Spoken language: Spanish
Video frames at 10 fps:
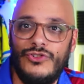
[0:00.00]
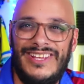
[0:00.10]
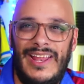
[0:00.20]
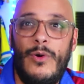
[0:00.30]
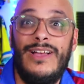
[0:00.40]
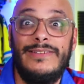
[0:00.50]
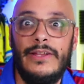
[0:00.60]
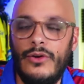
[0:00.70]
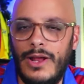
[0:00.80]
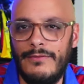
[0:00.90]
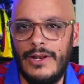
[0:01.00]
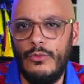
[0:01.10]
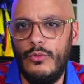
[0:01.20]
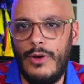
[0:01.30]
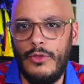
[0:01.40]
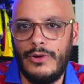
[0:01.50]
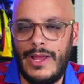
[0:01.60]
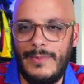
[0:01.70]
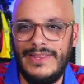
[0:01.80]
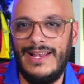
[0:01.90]
Tenemos a Sergio Álvarez, un jugador
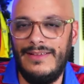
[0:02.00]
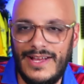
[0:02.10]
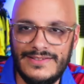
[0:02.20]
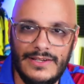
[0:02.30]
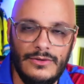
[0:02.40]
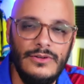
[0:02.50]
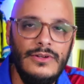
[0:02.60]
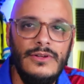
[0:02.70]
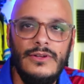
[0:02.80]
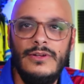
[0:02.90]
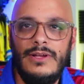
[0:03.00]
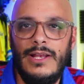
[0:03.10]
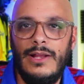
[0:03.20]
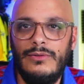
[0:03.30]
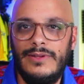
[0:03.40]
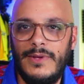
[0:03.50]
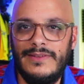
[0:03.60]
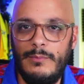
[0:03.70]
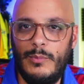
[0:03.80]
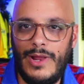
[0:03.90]
capital y básico en las últimas
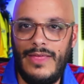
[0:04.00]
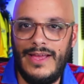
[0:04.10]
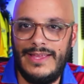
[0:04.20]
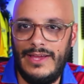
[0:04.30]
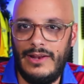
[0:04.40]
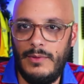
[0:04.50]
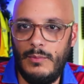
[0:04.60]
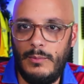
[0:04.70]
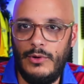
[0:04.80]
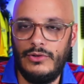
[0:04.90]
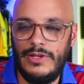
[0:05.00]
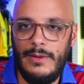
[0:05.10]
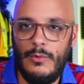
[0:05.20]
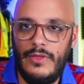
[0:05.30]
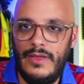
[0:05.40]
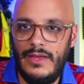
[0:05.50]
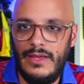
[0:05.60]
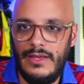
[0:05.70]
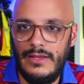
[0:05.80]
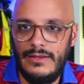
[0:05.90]
temporadas, que ahora mismo pues lo tenemos
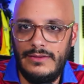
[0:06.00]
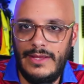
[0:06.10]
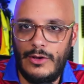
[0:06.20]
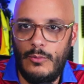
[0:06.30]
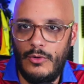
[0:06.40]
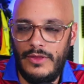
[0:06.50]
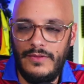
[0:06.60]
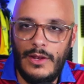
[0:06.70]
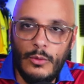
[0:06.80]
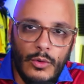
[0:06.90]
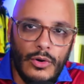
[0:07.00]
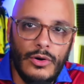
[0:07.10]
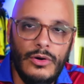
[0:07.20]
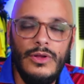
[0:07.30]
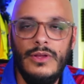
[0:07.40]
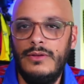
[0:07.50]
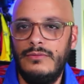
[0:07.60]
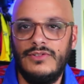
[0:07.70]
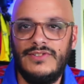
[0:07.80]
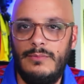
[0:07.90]
de, de comodín de lujo.
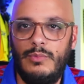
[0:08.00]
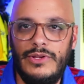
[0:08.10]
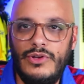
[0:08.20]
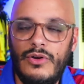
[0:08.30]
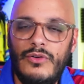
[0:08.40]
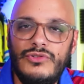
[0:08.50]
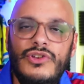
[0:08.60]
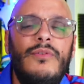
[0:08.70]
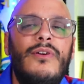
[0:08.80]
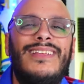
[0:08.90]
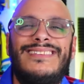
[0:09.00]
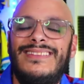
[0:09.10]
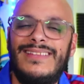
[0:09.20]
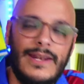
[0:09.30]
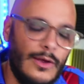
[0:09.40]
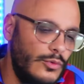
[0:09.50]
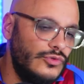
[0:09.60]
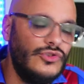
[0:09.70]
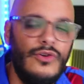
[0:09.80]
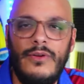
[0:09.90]
No sé, pues yo, yo veo bastantes
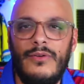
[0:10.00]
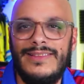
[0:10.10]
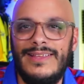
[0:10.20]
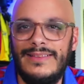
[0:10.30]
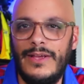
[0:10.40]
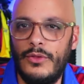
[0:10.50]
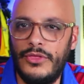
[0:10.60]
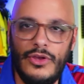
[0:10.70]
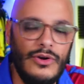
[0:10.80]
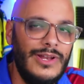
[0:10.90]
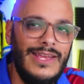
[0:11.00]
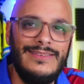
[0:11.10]
recursos, veo bastantes opciones.